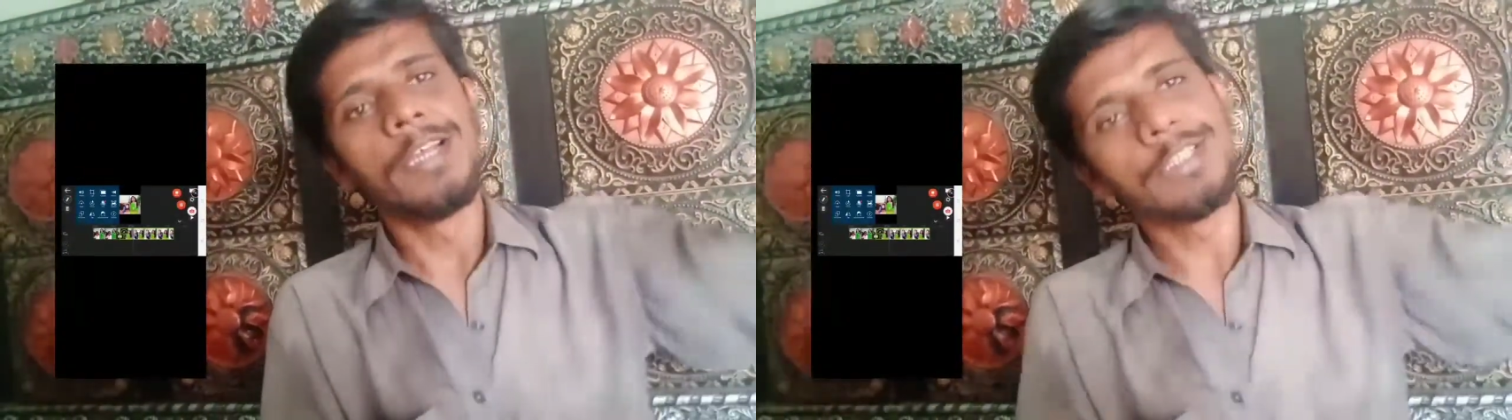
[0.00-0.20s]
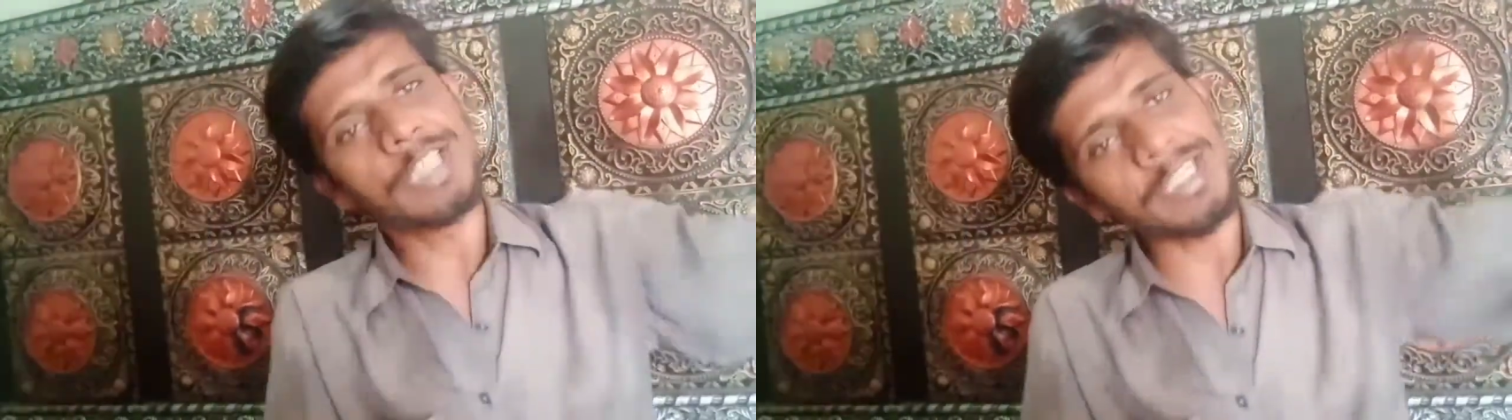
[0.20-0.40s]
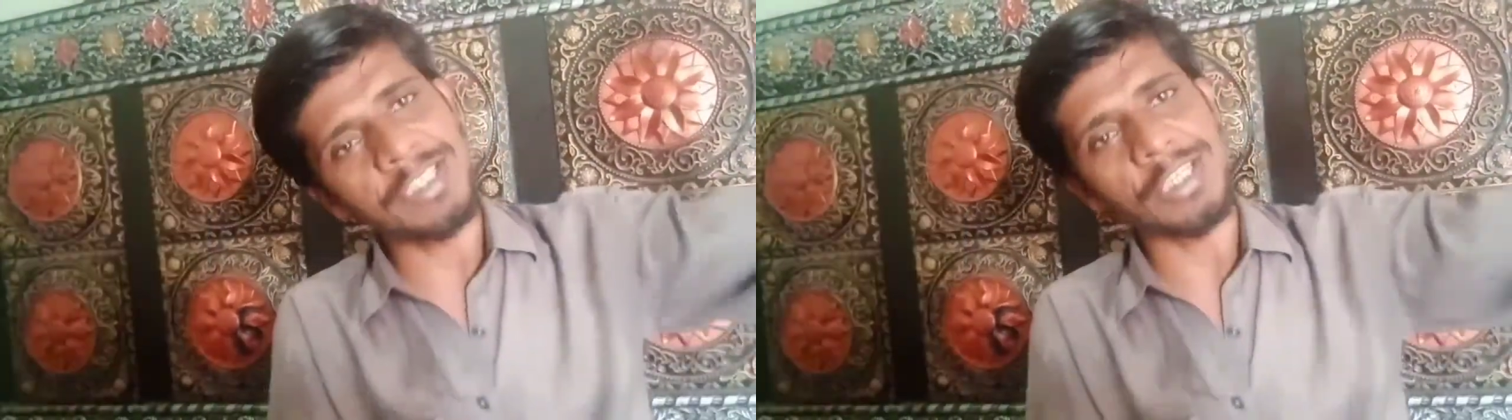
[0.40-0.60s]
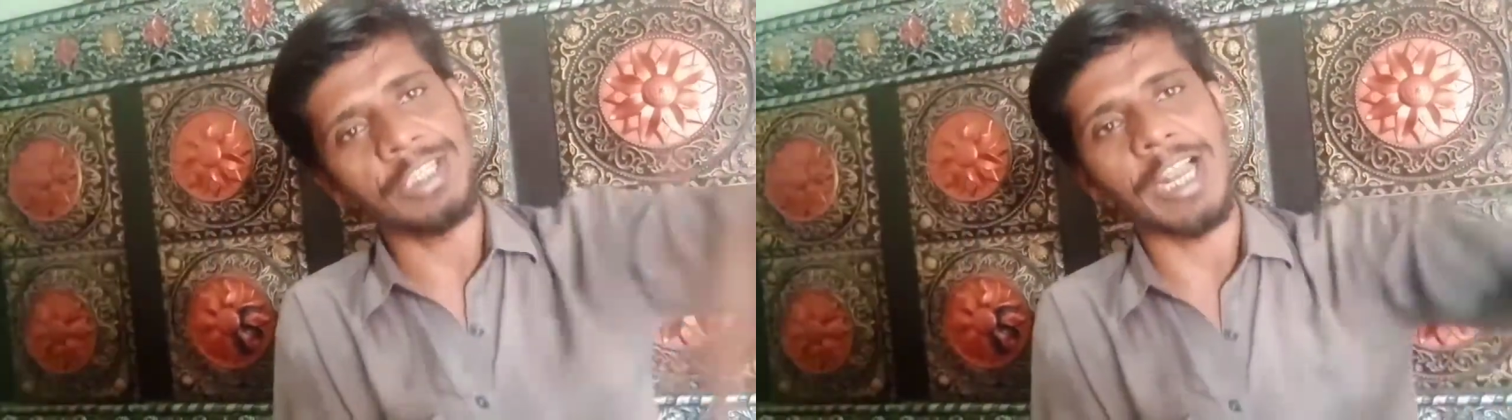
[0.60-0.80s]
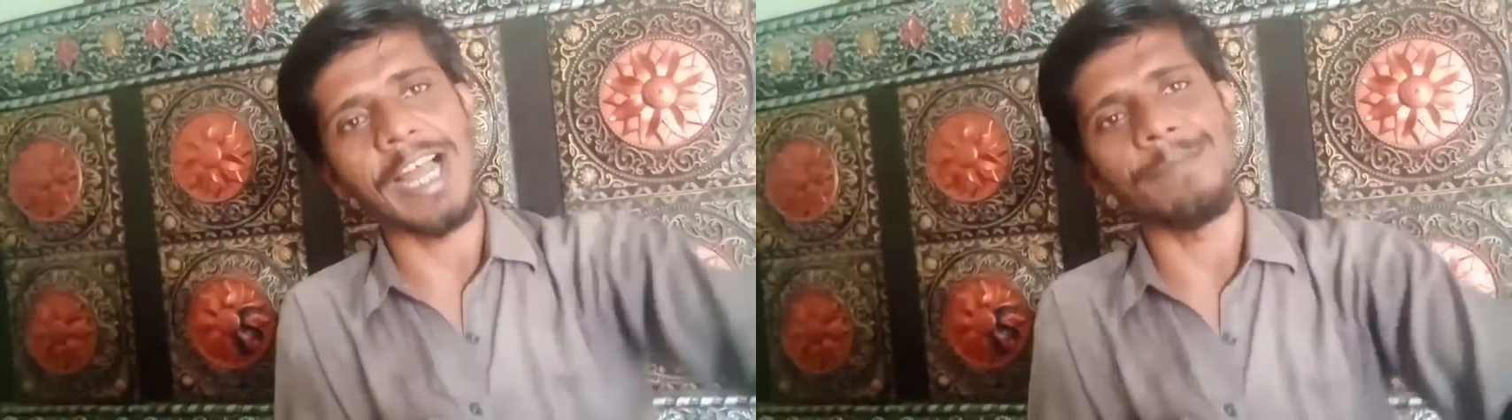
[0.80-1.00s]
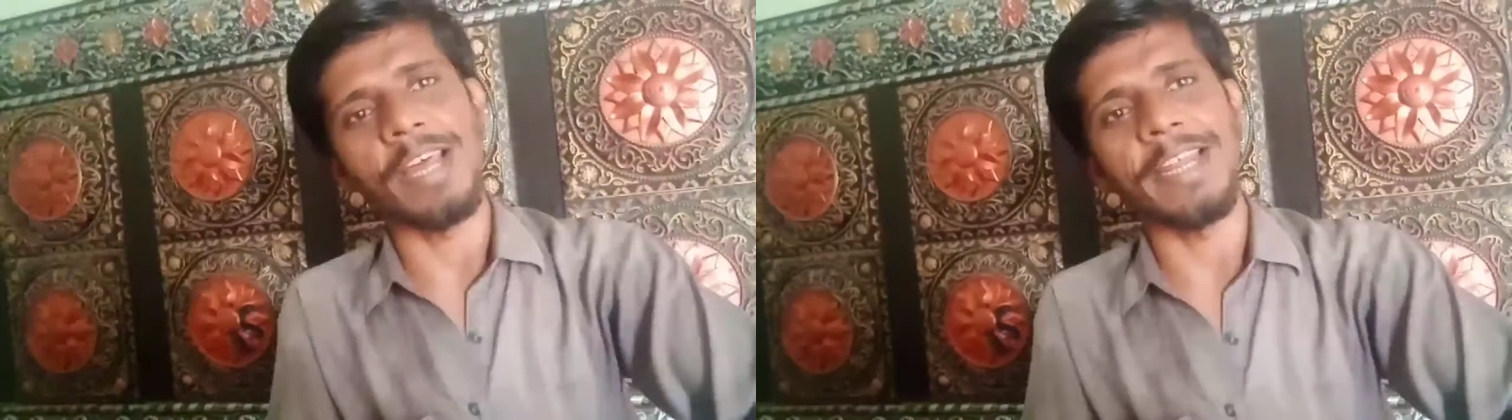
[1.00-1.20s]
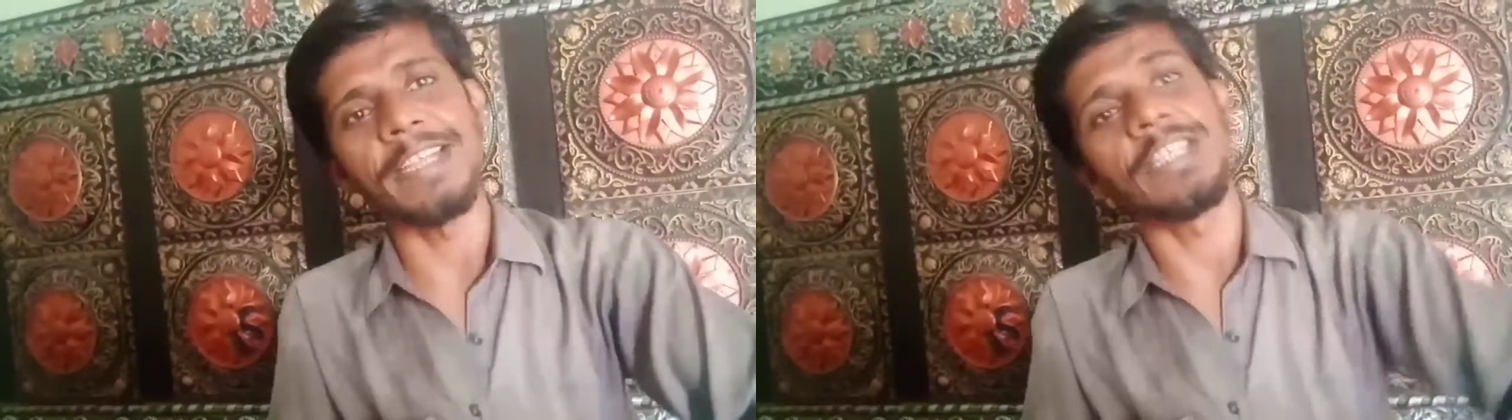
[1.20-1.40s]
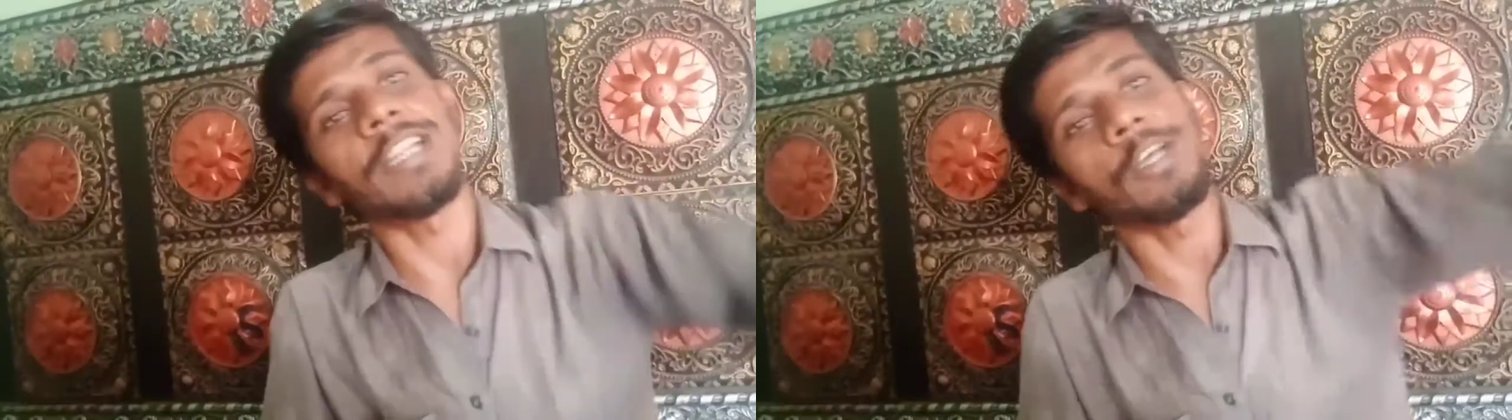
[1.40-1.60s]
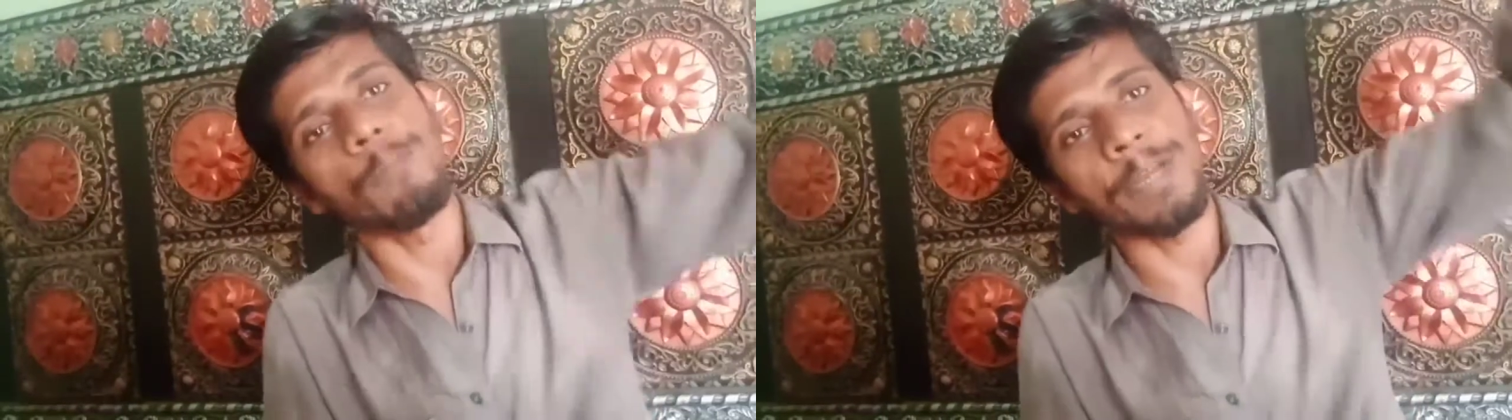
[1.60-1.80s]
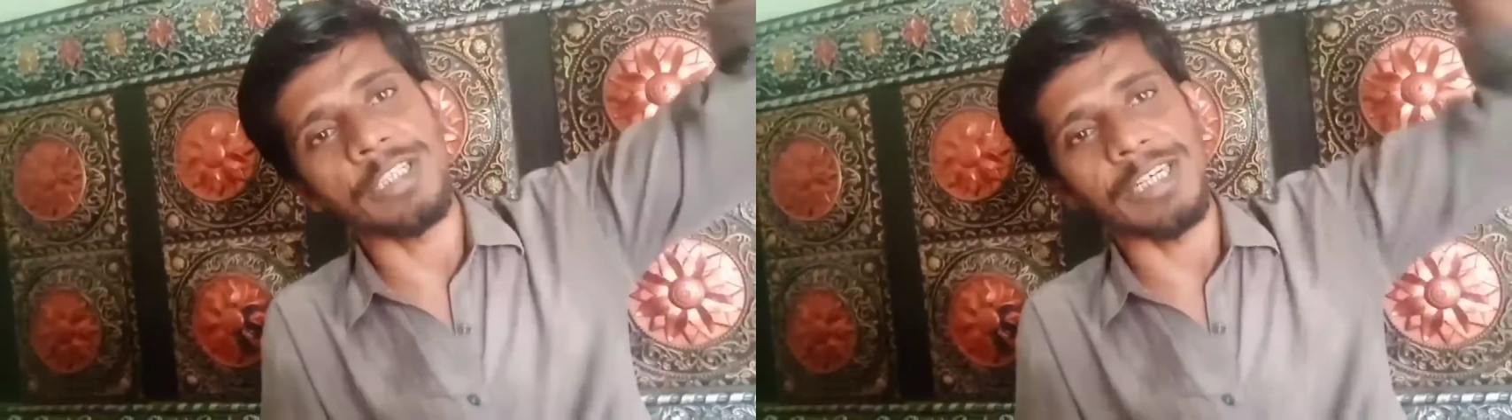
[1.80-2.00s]
छत से छलांग मारेंगे छत के
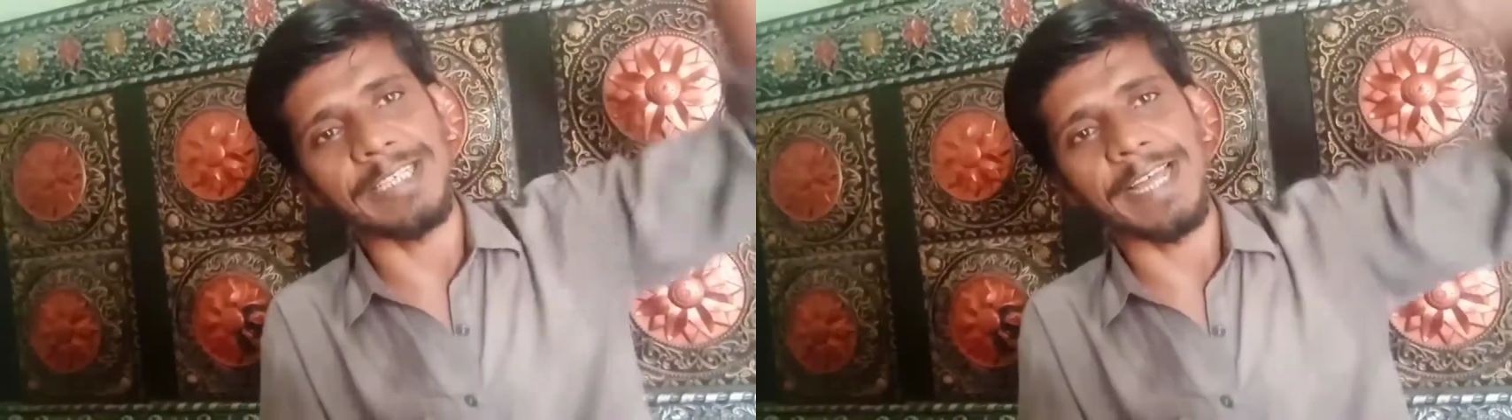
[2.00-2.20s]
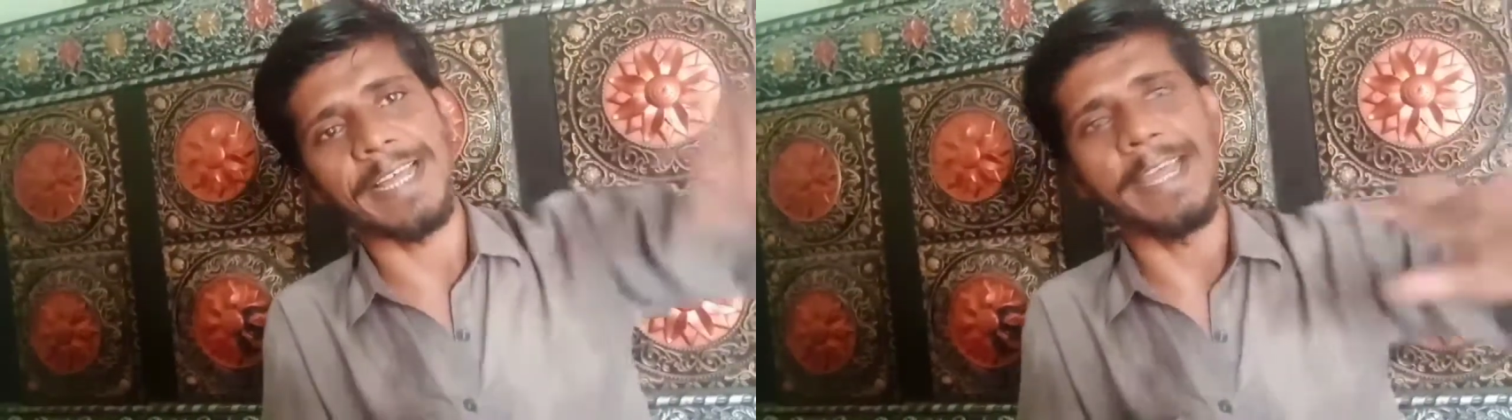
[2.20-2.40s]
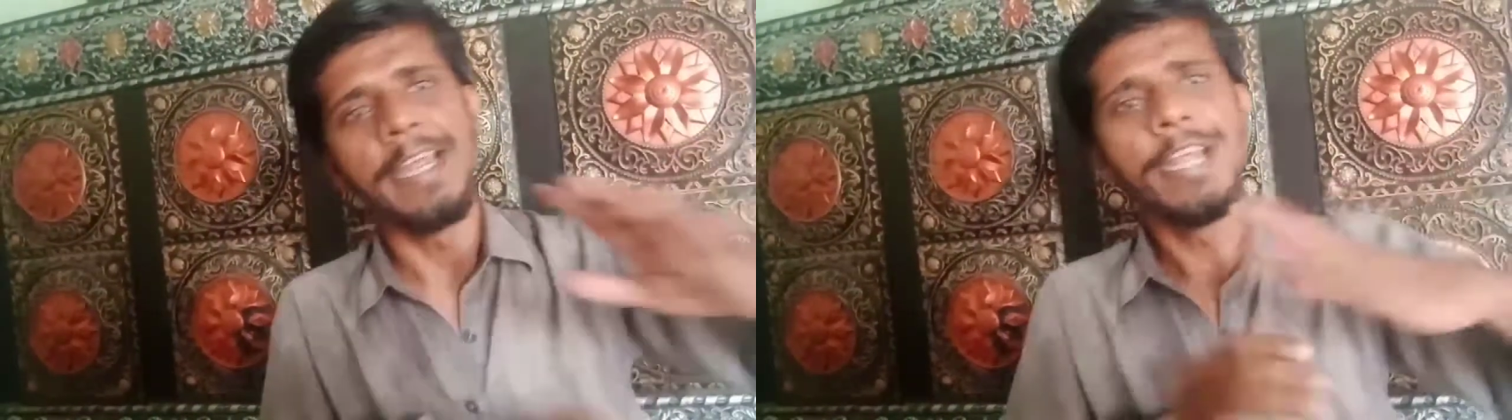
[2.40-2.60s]
ऊपर चढ़ जाएंगे